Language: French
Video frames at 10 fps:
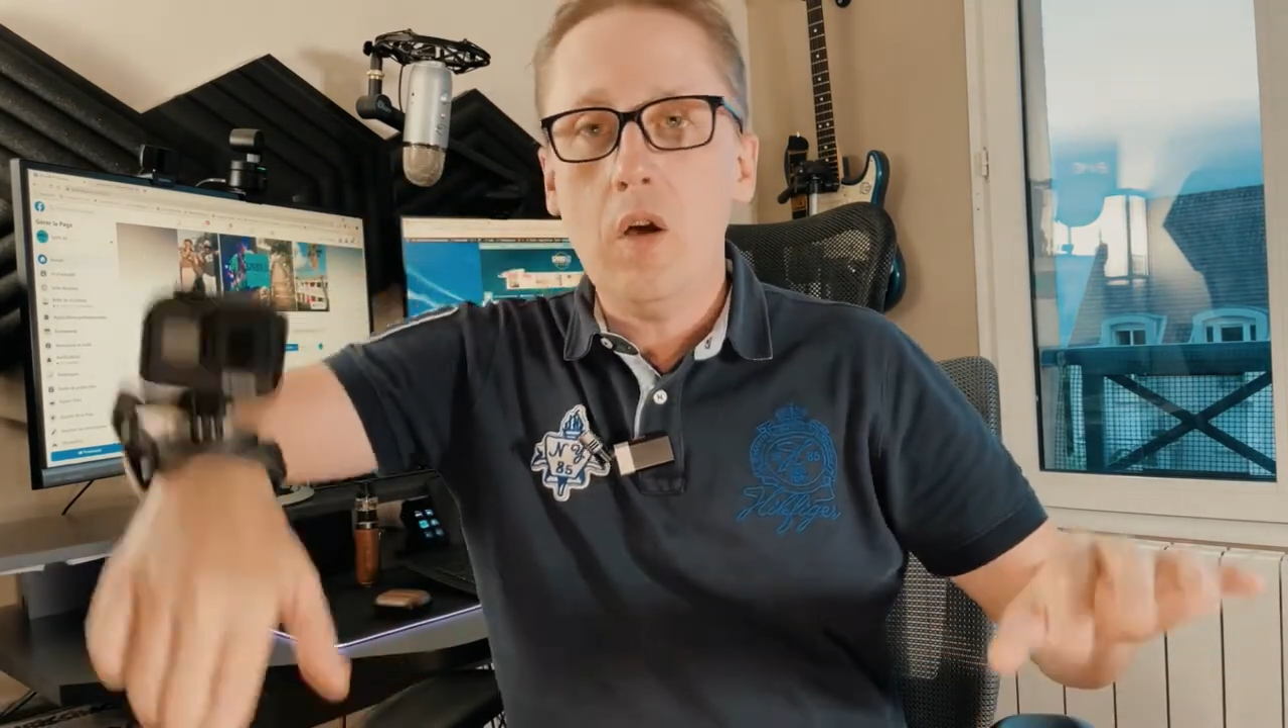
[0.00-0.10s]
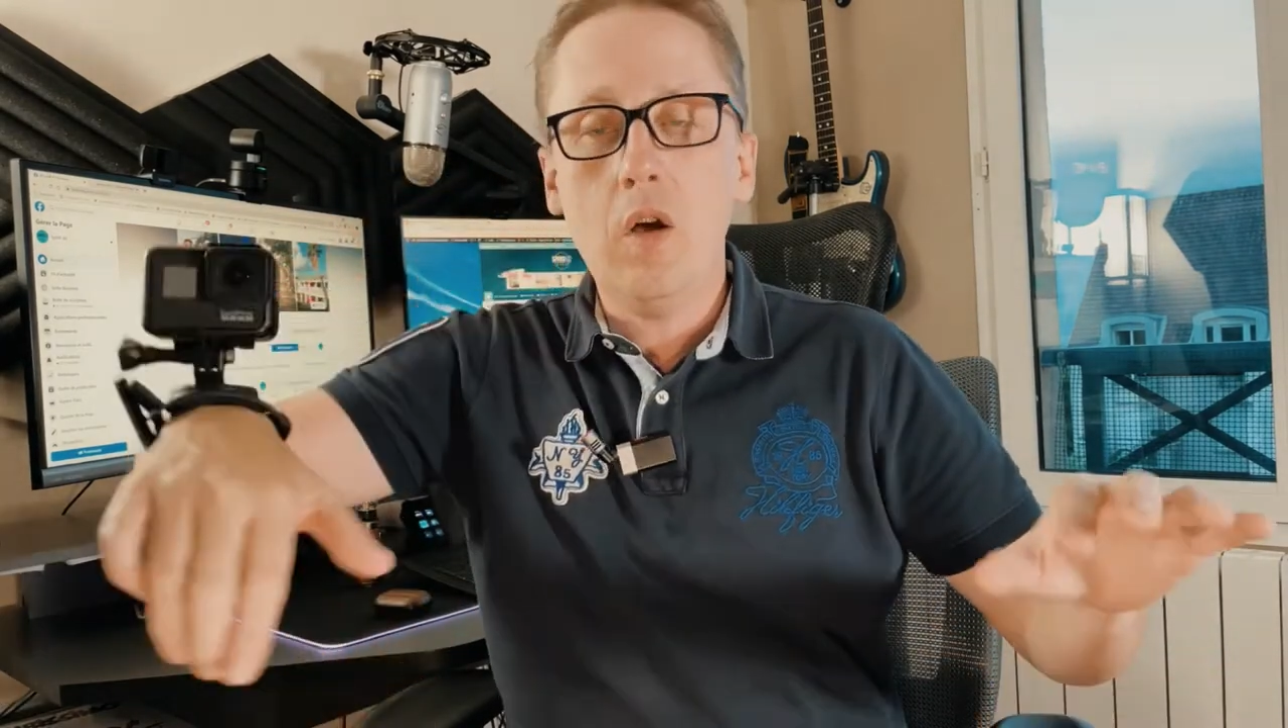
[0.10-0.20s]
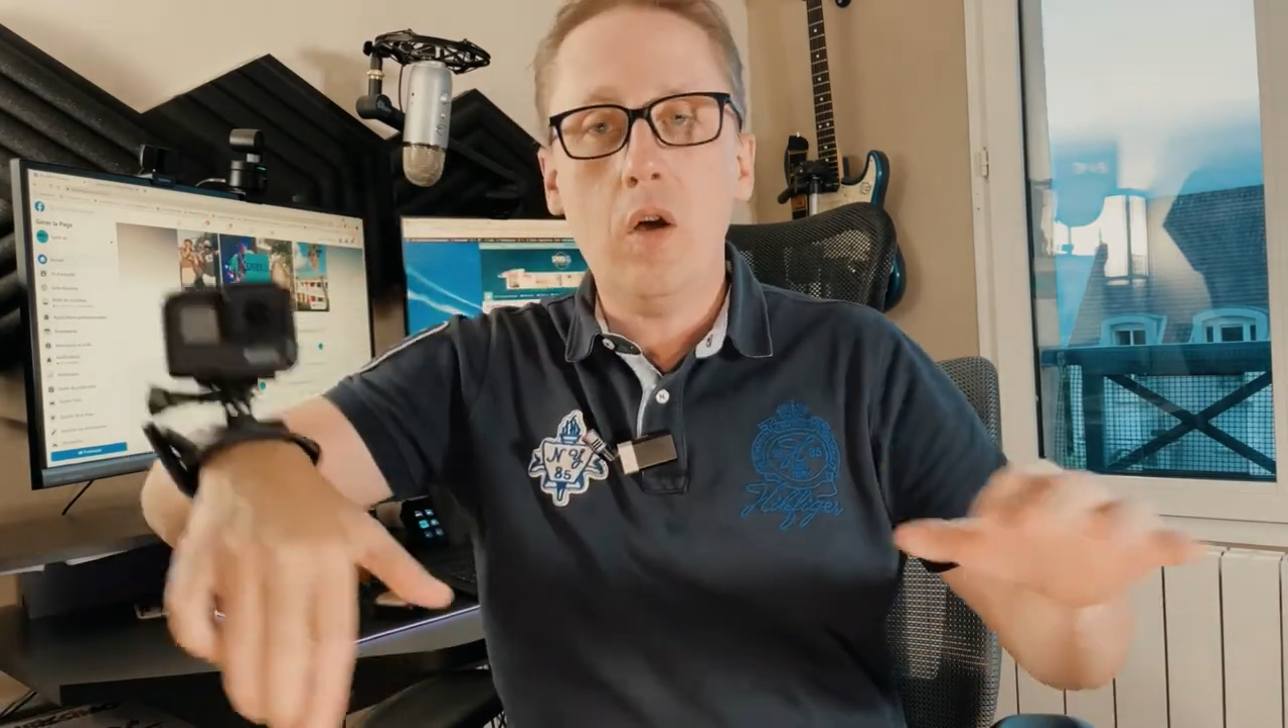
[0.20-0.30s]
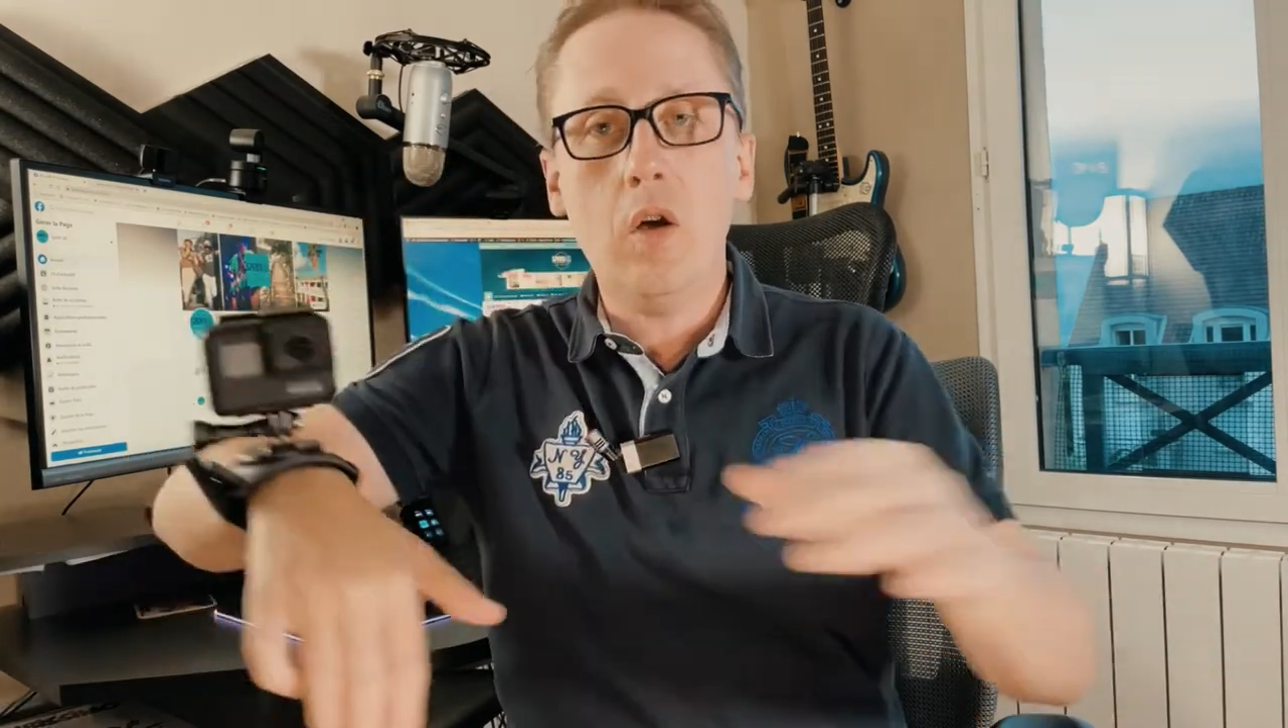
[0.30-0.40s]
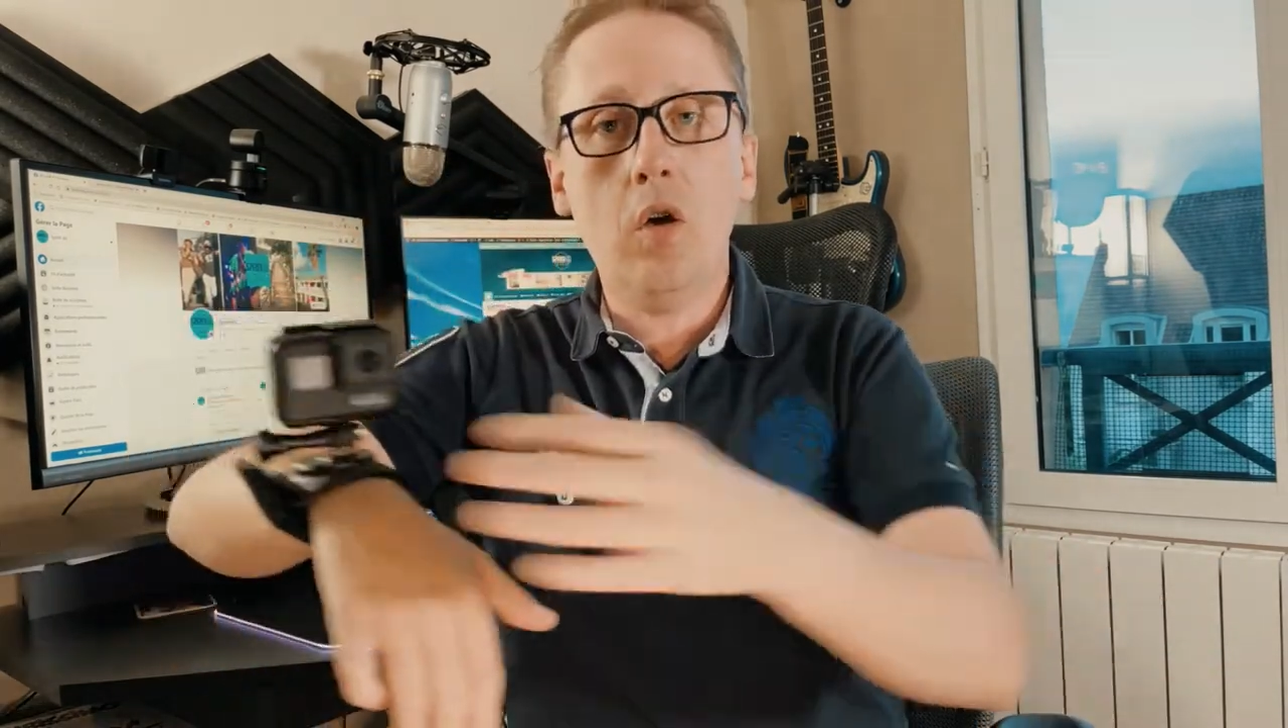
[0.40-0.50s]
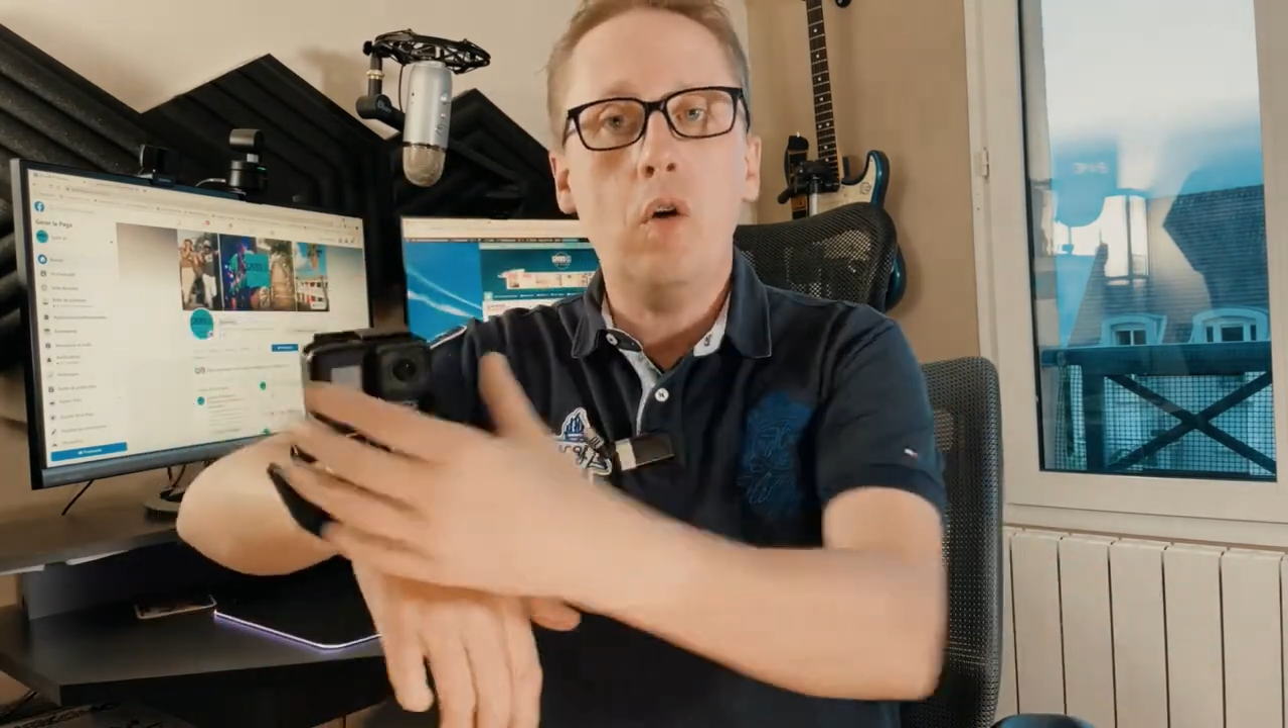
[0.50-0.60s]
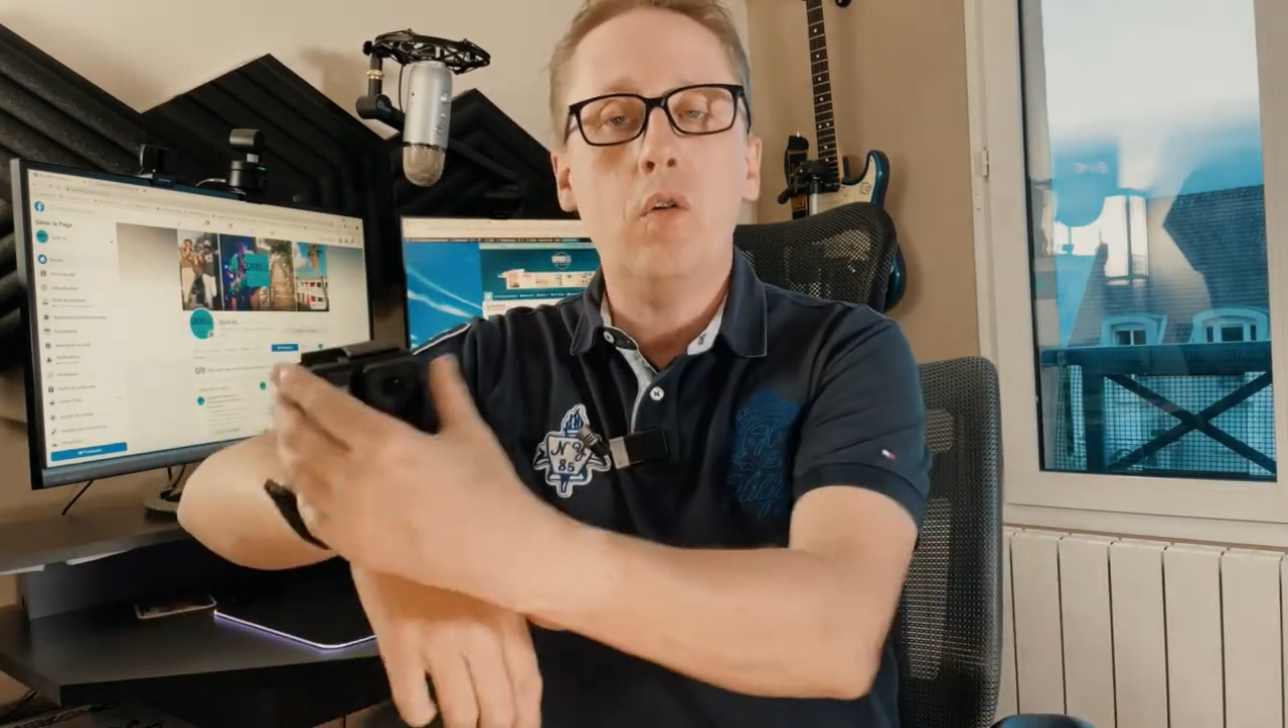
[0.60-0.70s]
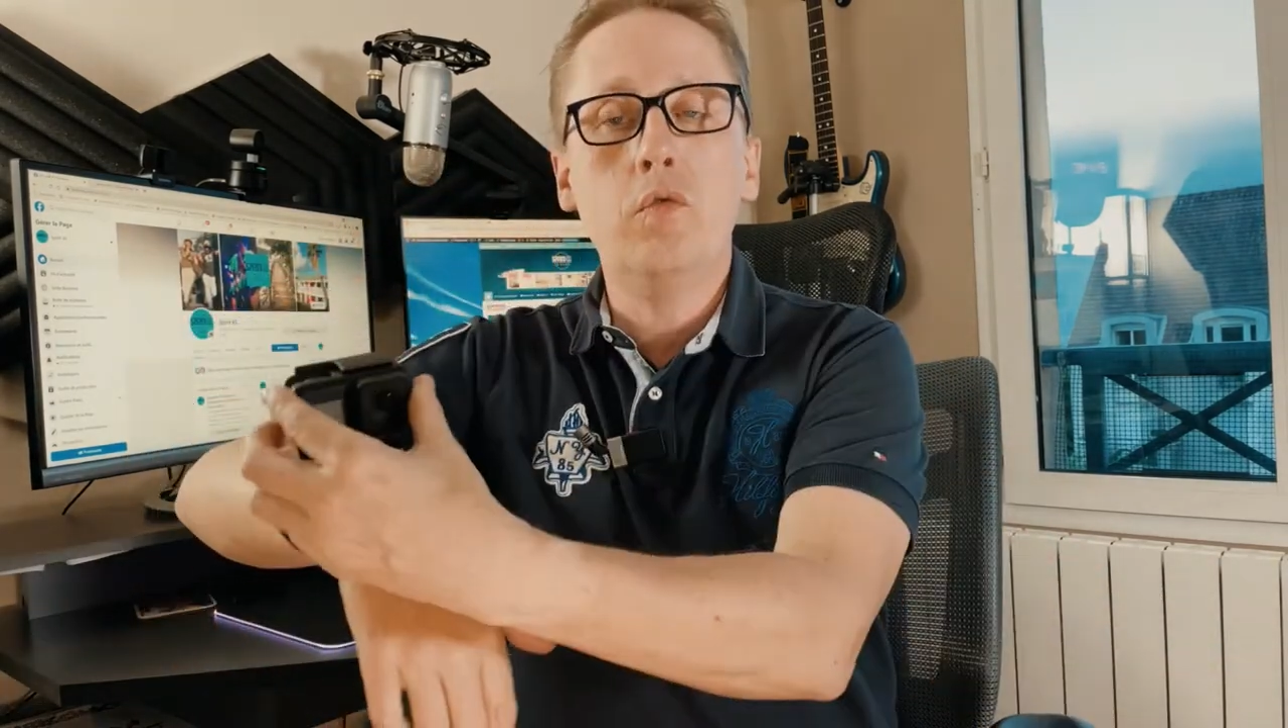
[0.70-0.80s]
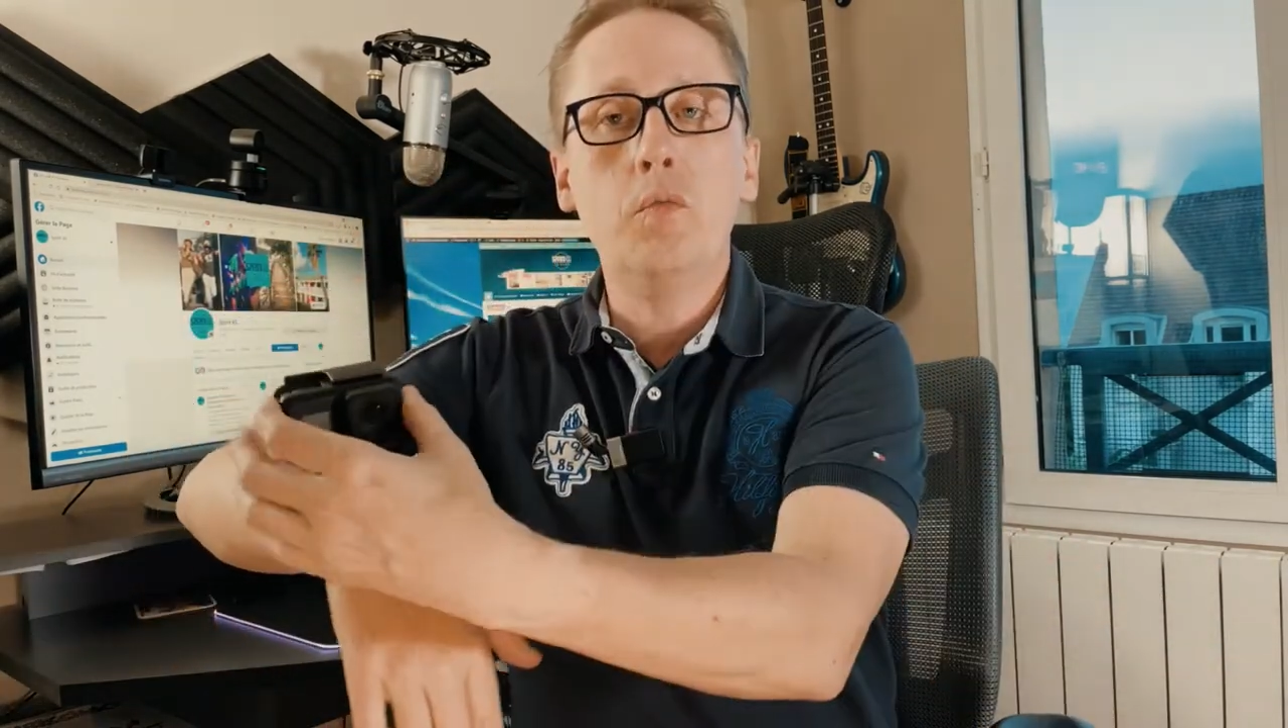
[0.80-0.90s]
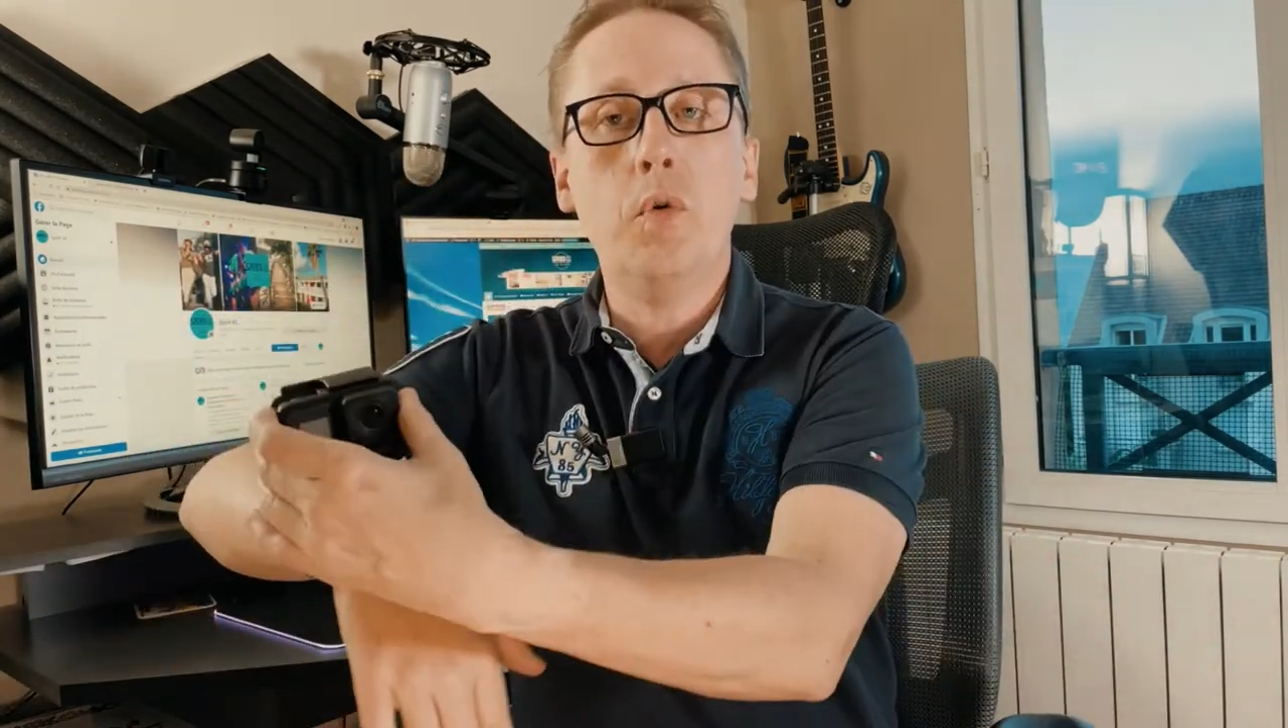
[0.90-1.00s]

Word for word: vous